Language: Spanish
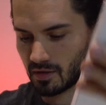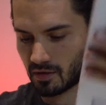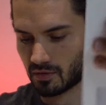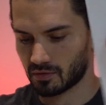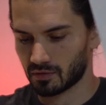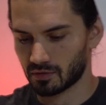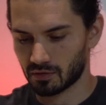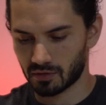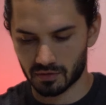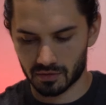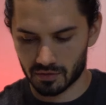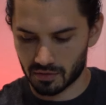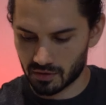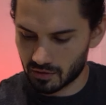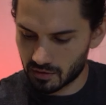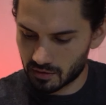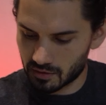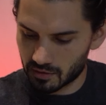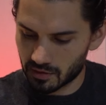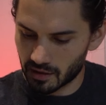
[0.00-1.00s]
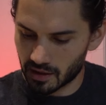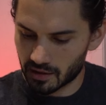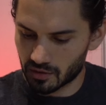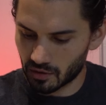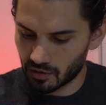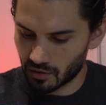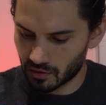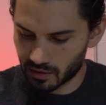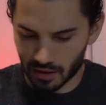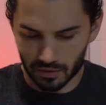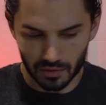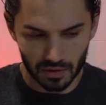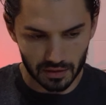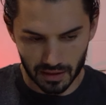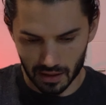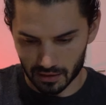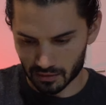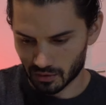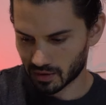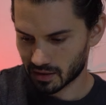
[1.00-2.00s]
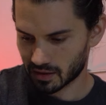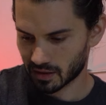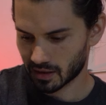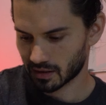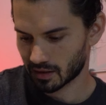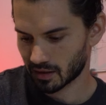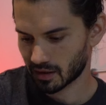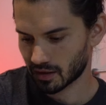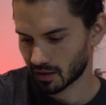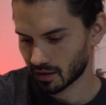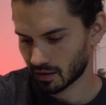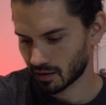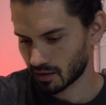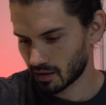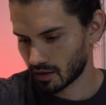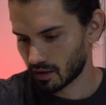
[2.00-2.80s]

Oh, ya estoy notando el tacto este que tiene.